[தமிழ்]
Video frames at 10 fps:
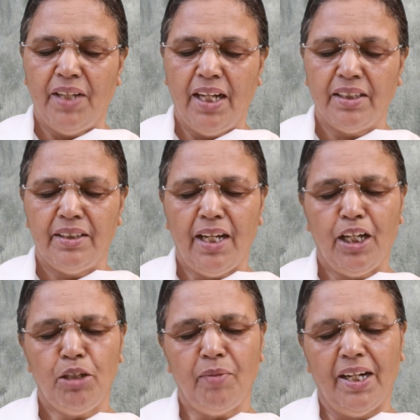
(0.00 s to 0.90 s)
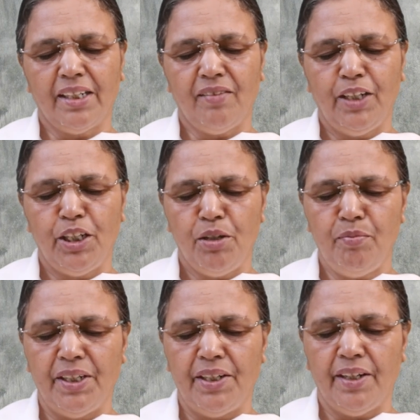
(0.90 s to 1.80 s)
நான் தான் மாற
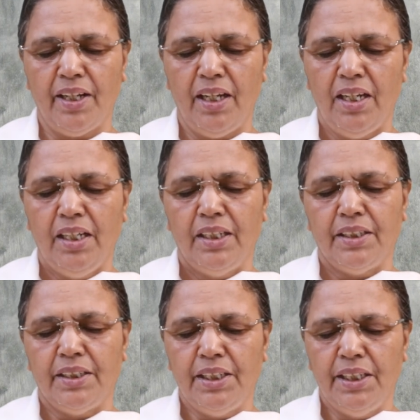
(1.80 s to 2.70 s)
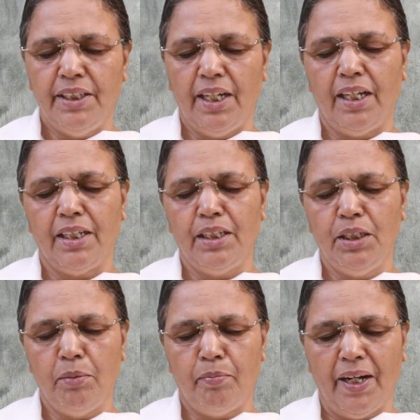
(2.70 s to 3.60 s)
வேண்டும் என்ற இந்த
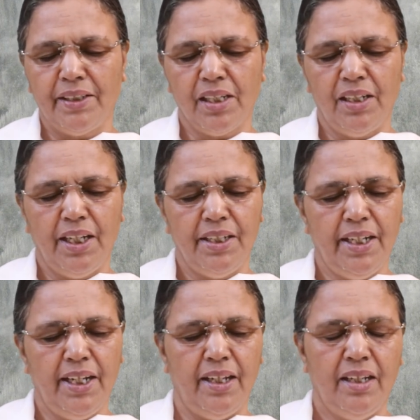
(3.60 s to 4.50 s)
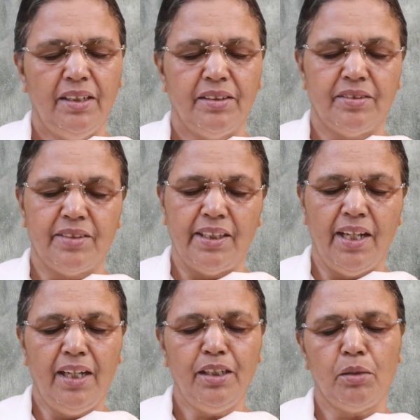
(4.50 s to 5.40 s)
ஈடுபாட்டிலேயே
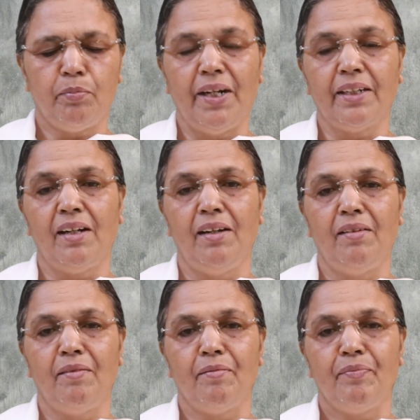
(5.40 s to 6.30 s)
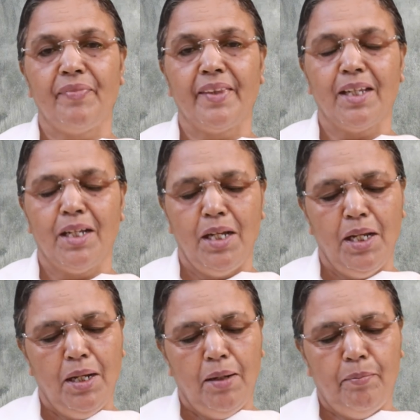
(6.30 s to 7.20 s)
சதா இருப்பார்கள்
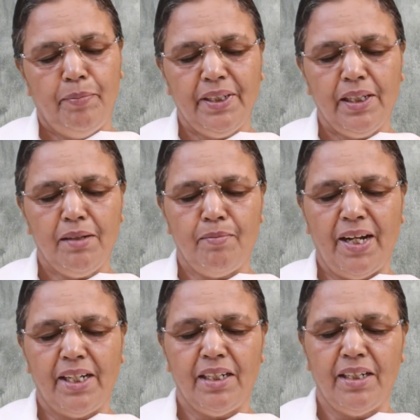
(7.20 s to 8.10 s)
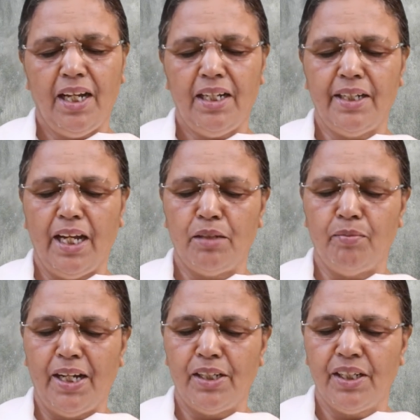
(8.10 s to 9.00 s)
பிறர் மாறினால் நான்
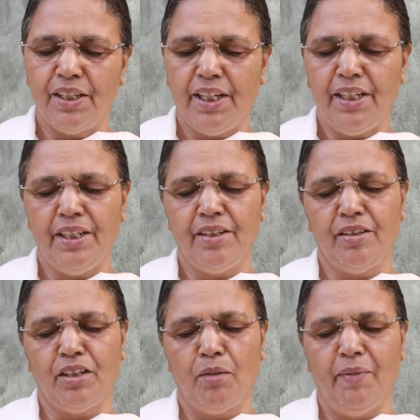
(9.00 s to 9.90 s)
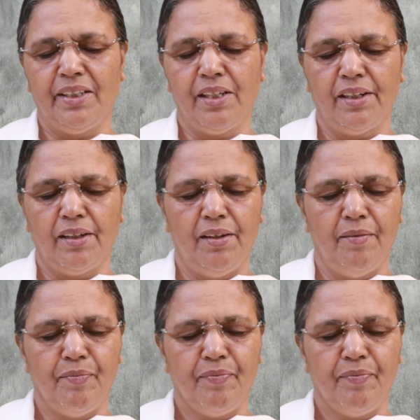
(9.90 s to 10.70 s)
மாறுகிறேன் என்று இருக்க மாட்டார்கள்